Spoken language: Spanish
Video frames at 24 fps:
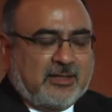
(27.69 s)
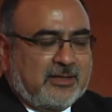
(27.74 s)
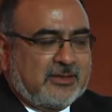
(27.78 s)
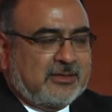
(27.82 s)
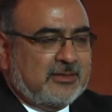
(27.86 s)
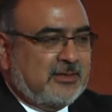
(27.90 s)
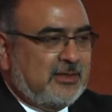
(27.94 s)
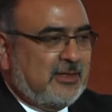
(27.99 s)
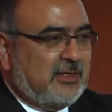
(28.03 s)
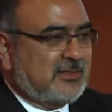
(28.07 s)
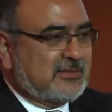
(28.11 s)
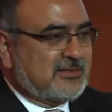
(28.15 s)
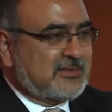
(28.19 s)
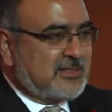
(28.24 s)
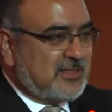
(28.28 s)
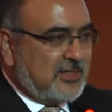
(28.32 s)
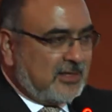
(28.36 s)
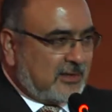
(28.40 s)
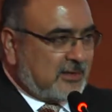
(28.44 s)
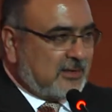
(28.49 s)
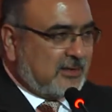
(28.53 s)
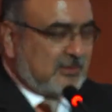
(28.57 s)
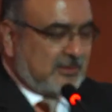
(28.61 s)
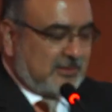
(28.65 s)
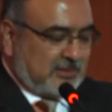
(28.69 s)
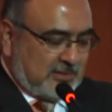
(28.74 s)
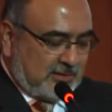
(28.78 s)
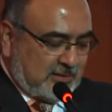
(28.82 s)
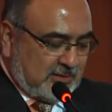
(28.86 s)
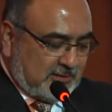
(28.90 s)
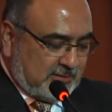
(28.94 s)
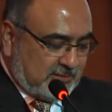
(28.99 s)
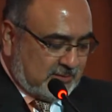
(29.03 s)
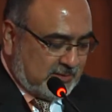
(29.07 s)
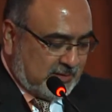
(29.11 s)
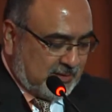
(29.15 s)
y al cierre
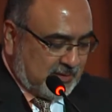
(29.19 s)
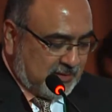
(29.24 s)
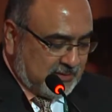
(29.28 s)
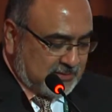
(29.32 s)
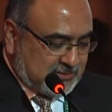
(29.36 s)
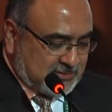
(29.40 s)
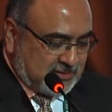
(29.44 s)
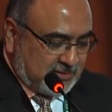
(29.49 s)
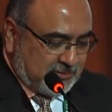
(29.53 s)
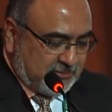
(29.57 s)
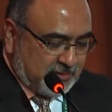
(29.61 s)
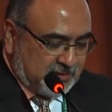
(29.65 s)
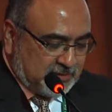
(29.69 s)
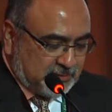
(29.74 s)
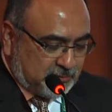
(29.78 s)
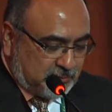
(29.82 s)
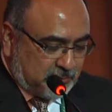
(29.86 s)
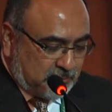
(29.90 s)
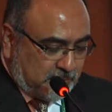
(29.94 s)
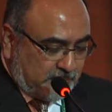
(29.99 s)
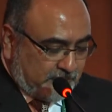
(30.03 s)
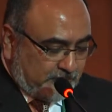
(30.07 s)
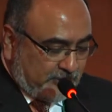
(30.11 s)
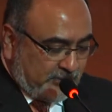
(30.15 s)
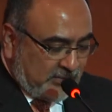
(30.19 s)
de, este evento.